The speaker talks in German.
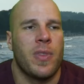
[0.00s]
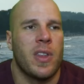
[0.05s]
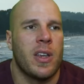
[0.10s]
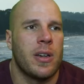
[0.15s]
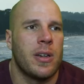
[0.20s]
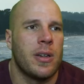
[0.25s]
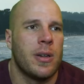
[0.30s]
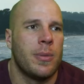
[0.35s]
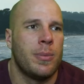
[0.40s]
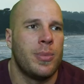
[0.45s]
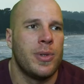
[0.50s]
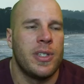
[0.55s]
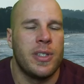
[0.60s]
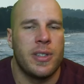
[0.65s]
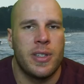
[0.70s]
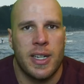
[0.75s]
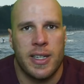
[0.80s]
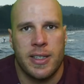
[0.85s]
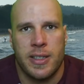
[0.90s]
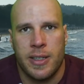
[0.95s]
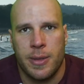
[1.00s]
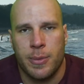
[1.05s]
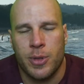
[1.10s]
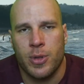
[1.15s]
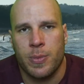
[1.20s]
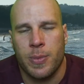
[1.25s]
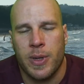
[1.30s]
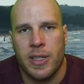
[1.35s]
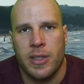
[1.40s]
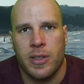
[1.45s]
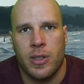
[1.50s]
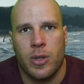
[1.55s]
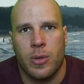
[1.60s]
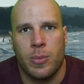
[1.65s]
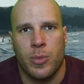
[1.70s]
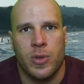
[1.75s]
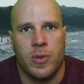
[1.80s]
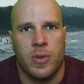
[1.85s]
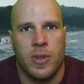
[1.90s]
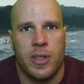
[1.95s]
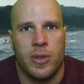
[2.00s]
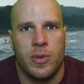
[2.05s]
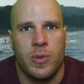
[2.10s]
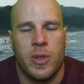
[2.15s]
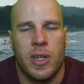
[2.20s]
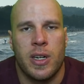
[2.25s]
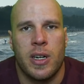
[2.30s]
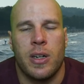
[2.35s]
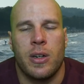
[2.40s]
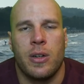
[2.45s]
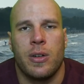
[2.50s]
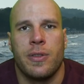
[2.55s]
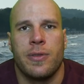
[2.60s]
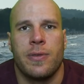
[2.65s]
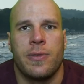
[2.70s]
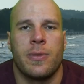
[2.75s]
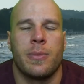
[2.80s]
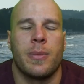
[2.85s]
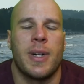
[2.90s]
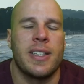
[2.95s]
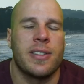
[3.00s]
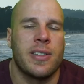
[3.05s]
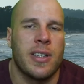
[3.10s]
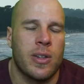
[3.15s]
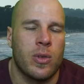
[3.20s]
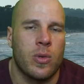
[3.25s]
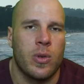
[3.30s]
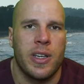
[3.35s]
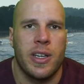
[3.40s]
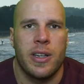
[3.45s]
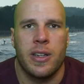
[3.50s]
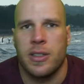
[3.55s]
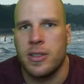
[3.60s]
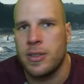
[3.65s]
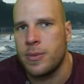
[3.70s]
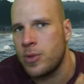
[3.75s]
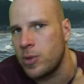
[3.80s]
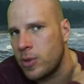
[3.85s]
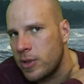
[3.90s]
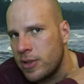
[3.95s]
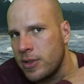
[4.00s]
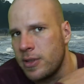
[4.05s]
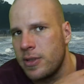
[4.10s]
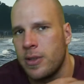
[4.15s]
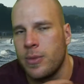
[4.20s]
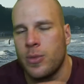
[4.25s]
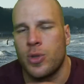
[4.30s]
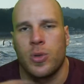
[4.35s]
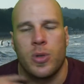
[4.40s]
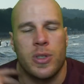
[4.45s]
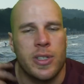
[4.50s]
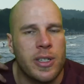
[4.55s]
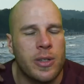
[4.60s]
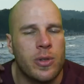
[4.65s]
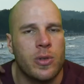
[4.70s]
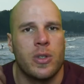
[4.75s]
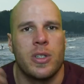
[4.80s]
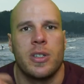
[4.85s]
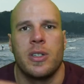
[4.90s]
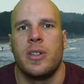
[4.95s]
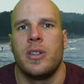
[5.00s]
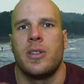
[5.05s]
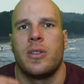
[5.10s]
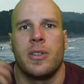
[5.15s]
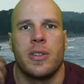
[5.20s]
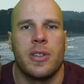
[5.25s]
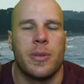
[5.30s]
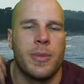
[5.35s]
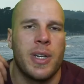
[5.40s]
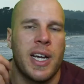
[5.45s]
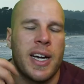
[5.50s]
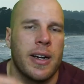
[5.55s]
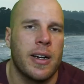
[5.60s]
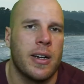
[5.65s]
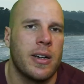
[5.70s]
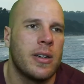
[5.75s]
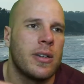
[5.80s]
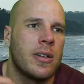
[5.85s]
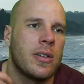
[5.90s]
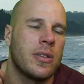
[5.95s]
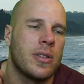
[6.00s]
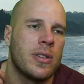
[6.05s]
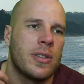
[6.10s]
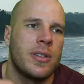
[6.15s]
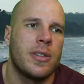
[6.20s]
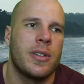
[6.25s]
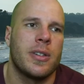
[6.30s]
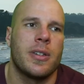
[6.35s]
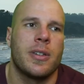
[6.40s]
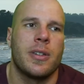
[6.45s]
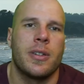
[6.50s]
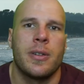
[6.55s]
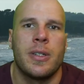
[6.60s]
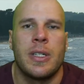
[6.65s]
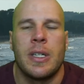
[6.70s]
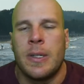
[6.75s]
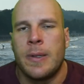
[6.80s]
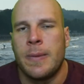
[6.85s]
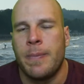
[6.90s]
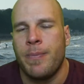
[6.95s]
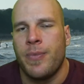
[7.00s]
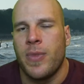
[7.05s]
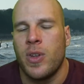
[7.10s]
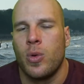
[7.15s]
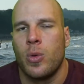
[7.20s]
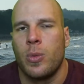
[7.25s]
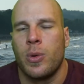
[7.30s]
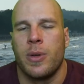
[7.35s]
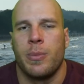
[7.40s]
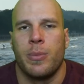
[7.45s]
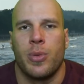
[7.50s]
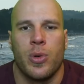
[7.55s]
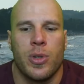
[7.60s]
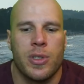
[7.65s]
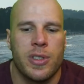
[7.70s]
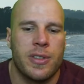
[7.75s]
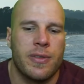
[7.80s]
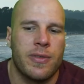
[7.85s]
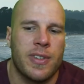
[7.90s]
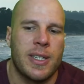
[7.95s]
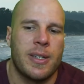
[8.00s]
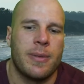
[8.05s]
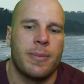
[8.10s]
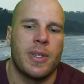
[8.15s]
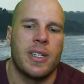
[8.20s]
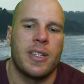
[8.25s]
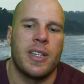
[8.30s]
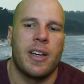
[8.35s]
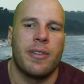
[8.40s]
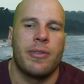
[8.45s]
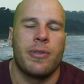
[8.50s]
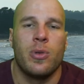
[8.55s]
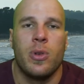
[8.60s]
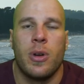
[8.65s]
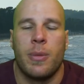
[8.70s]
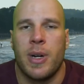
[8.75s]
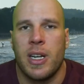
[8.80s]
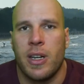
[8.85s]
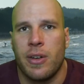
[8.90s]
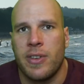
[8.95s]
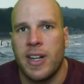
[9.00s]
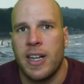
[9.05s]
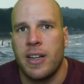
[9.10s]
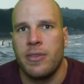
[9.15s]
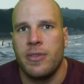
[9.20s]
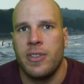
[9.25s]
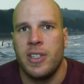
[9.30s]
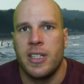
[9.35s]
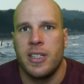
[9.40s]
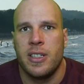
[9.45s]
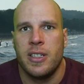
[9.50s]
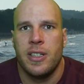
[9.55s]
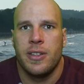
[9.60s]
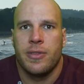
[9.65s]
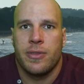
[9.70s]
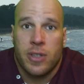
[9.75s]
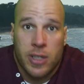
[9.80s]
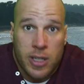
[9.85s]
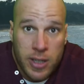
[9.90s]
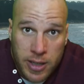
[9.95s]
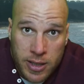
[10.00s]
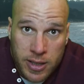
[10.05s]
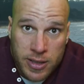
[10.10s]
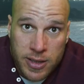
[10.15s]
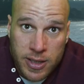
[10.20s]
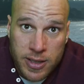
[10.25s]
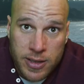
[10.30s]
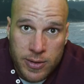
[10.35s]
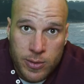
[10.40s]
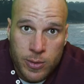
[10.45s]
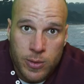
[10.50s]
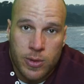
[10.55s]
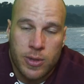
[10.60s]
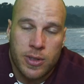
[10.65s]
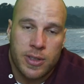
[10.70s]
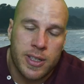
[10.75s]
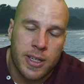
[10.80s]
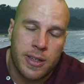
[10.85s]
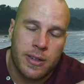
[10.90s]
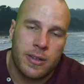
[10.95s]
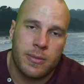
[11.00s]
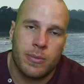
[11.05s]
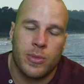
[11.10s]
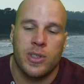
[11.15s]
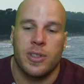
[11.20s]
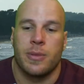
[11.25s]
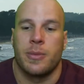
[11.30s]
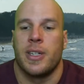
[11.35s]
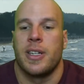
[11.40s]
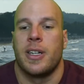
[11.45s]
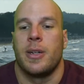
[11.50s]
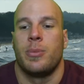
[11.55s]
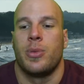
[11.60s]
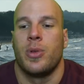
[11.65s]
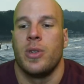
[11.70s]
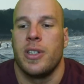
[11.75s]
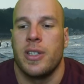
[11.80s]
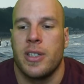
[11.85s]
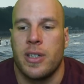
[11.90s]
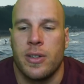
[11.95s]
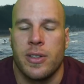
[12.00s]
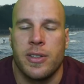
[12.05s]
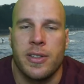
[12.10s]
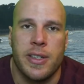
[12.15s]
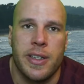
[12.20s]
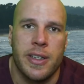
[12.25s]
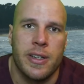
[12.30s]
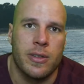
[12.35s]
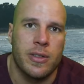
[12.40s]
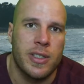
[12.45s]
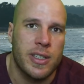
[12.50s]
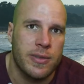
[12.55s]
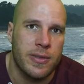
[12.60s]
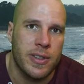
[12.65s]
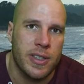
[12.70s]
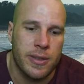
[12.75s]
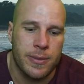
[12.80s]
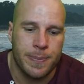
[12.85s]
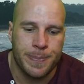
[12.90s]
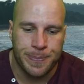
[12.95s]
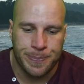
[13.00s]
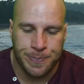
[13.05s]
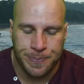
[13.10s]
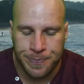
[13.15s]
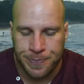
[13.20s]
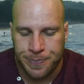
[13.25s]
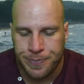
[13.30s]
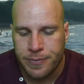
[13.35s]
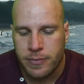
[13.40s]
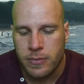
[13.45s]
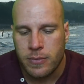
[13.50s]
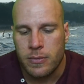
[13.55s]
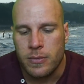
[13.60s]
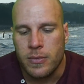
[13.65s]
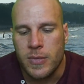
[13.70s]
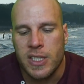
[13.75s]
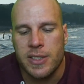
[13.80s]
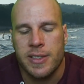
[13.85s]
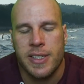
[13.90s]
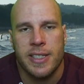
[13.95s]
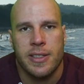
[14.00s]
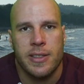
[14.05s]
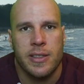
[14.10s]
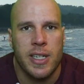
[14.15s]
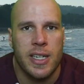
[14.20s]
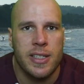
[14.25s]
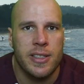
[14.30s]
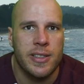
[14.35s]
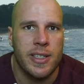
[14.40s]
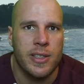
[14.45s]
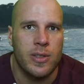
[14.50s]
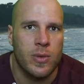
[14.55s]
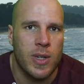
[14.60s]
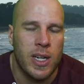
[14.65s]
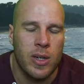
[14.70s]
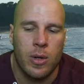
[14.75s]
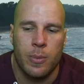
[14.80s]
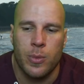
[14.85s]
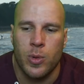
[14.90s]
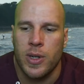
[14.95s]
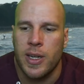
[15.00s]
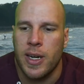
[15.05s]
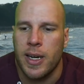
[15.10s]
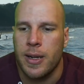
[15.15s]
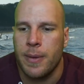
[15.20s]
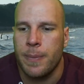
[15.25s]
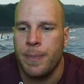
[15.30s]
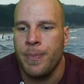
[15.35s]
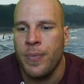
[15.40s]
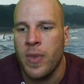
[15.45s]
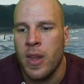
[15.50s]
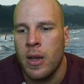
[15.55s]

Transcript: äh, bildet halt dementsprechend auch Muskulatur auf. Die meisten Androgenrezeptoren sitzen im Schultergürtel und im Nacken und äh, in der oberen Brust, weil man ja früher mal auf allen Vieren lief und dann ging das halt so und dann musste man halt bullig aussehen und deswegen setzen da die Sexualhormone an.